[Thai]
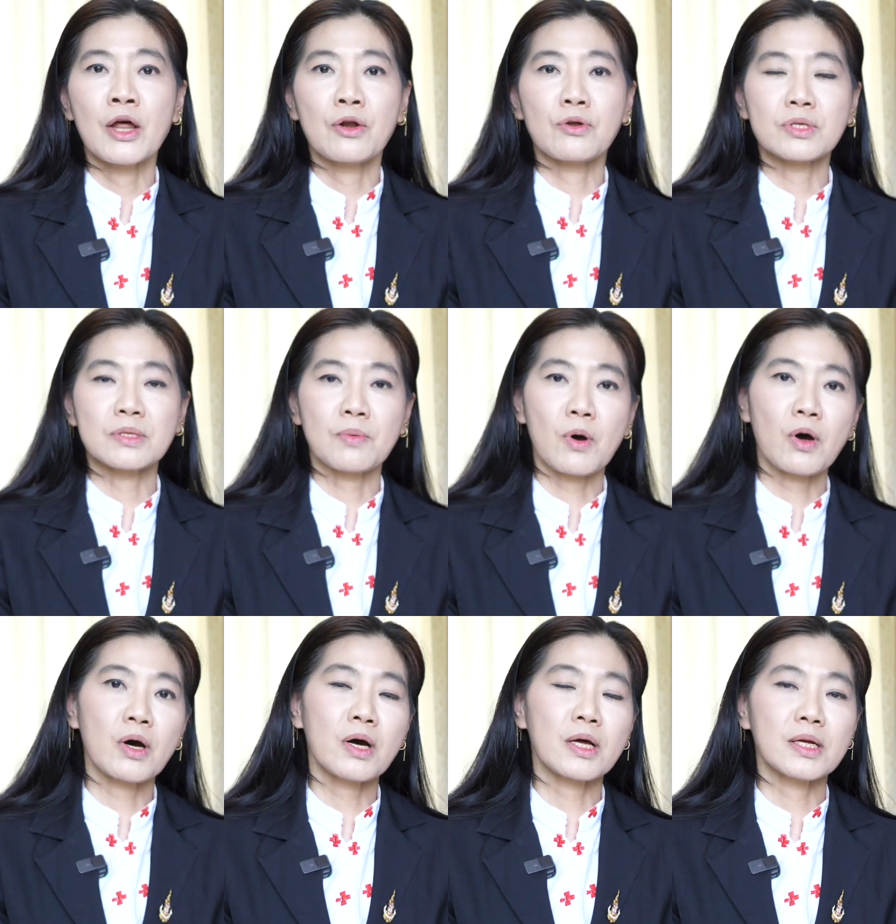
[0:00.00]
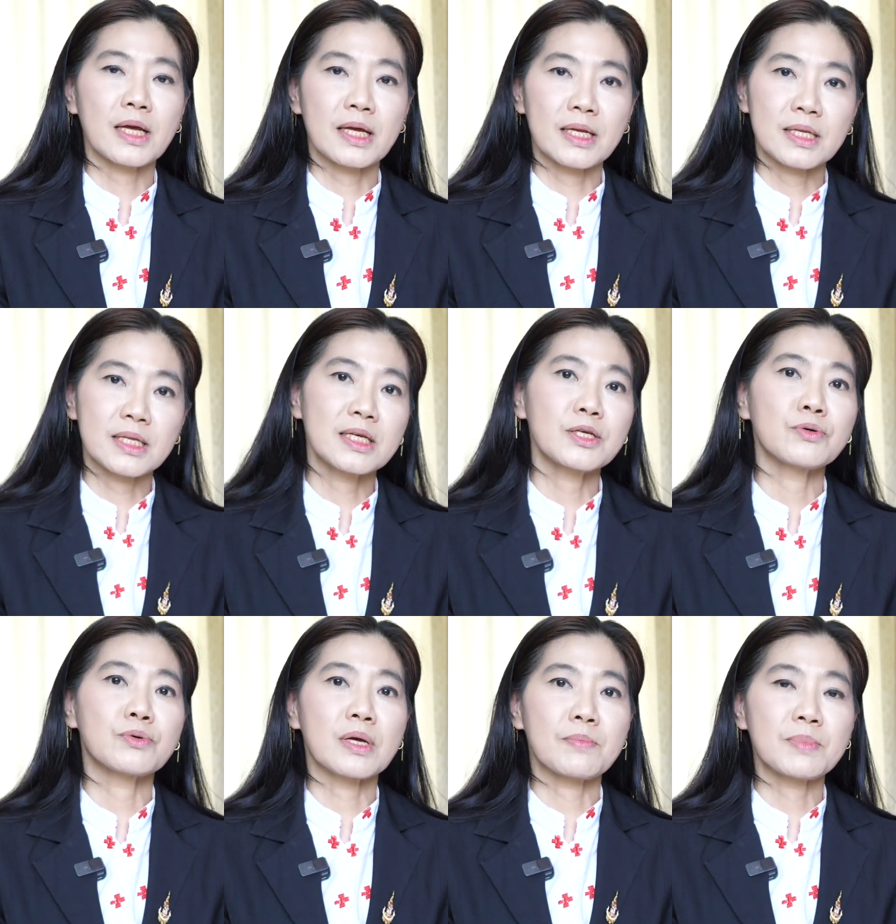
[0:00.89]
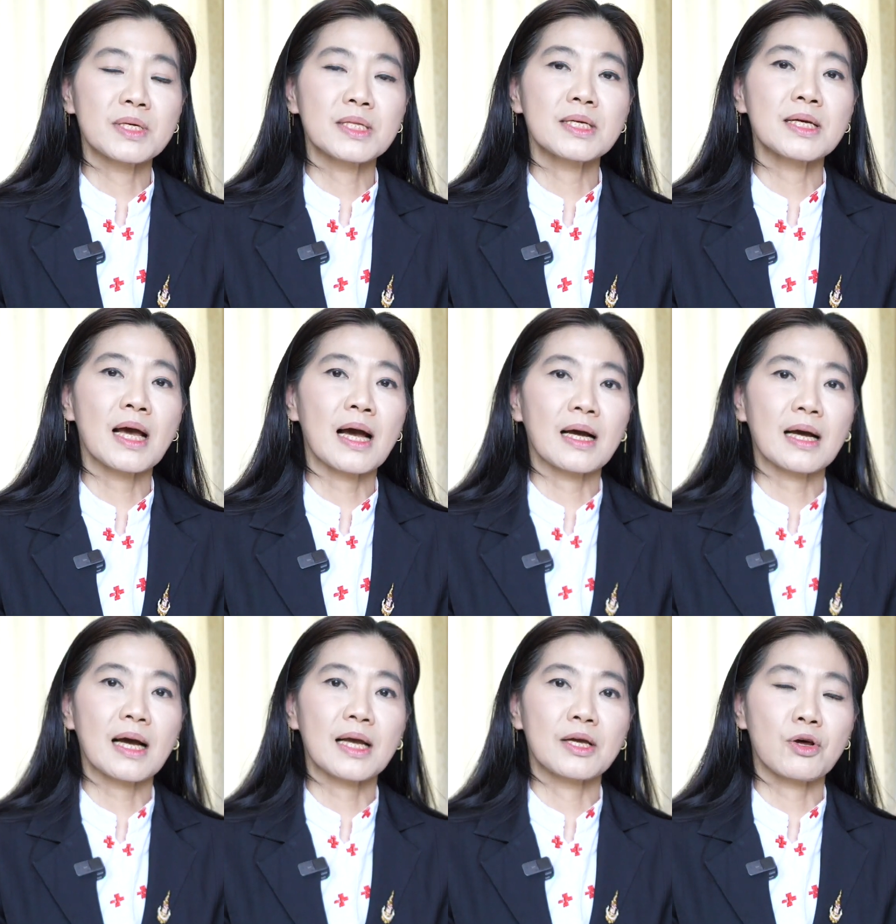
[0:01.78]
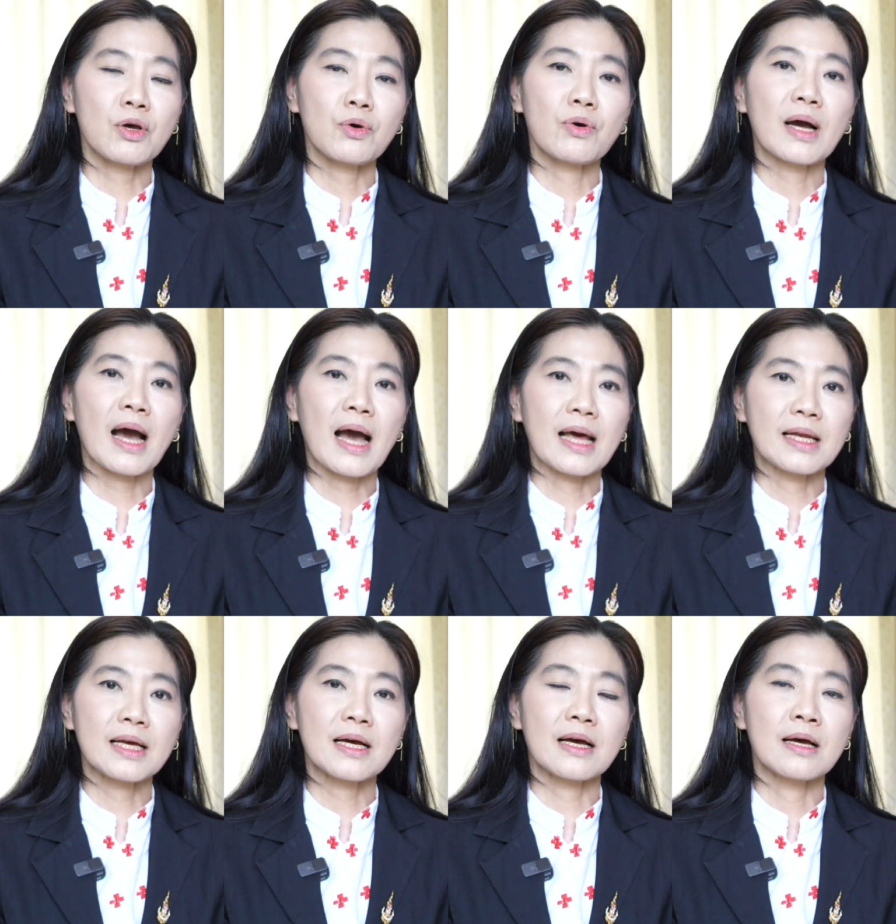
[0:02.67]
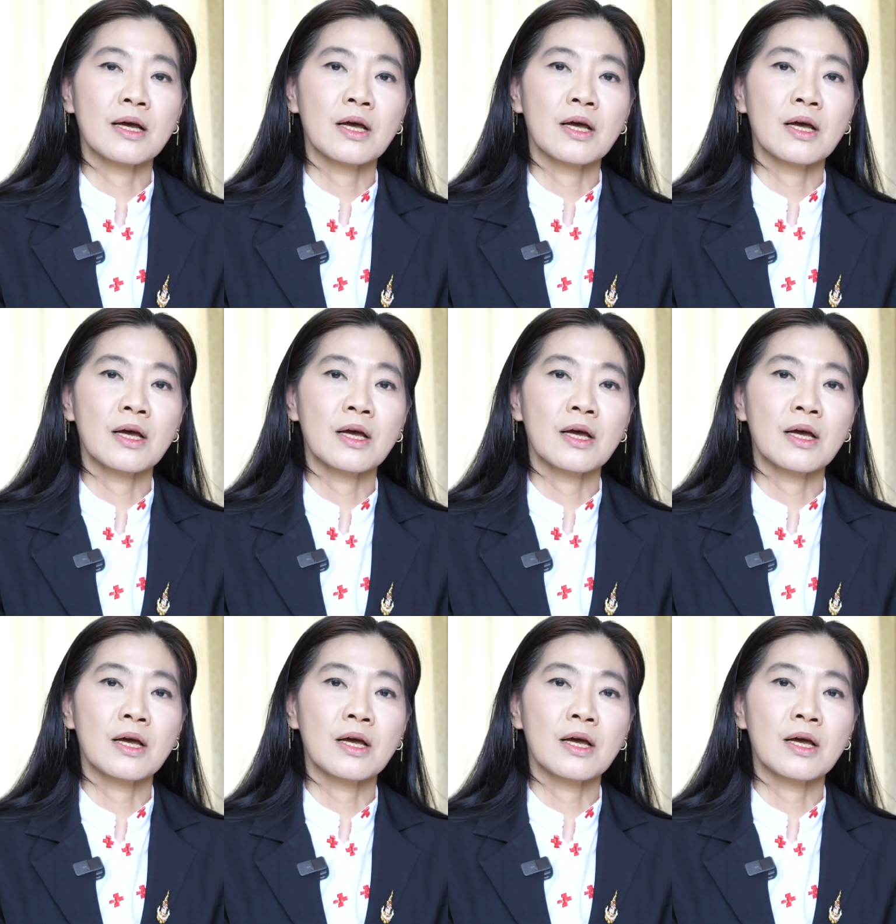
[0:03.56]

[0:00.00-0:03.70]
โดยเฉพาะเด็กที่อยู่ในพื้นที่ห่างไกลด้อยโอกาสเนี่ย